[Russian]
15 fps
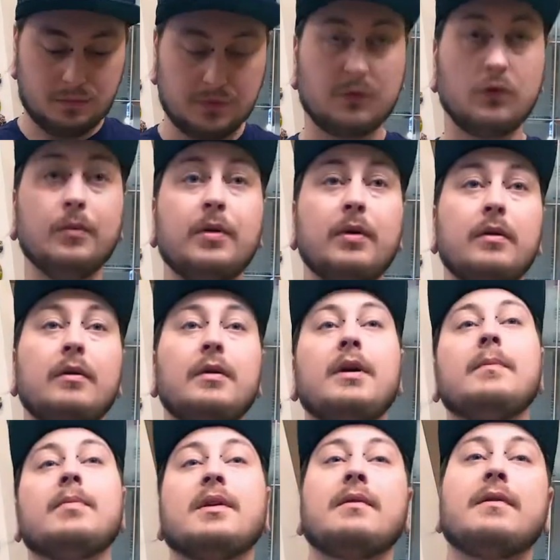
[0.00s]
скумбрию
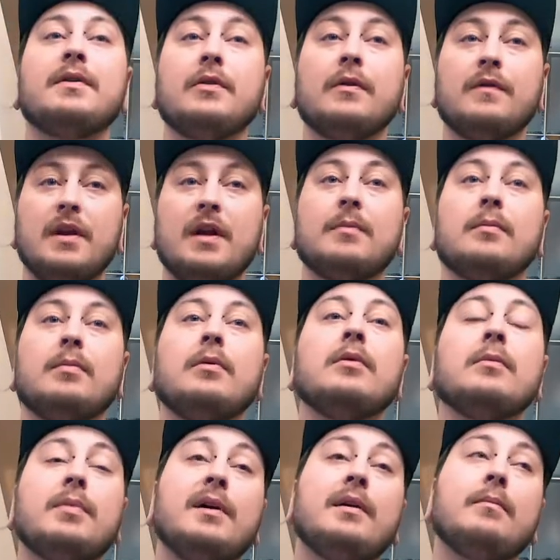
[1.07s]
и продавать ее в хлебе.
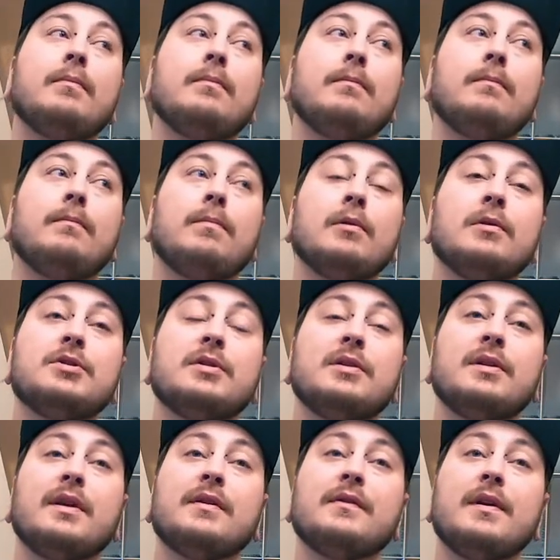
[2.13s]
Блюдо
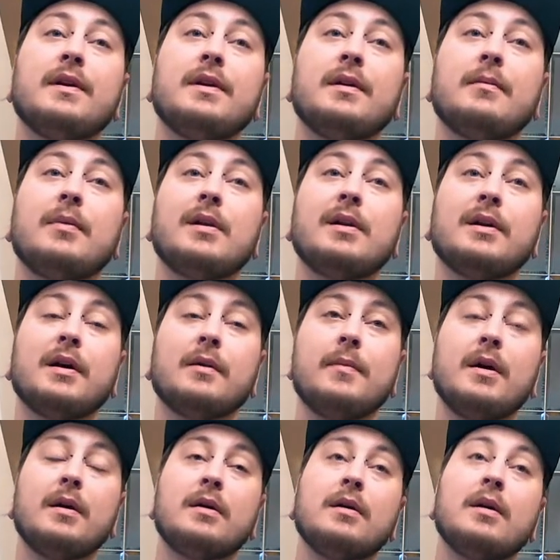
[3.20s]
получило название балык
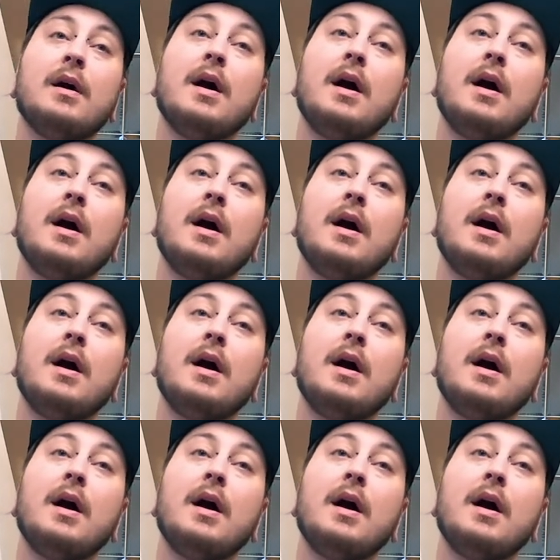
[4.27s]
экмек,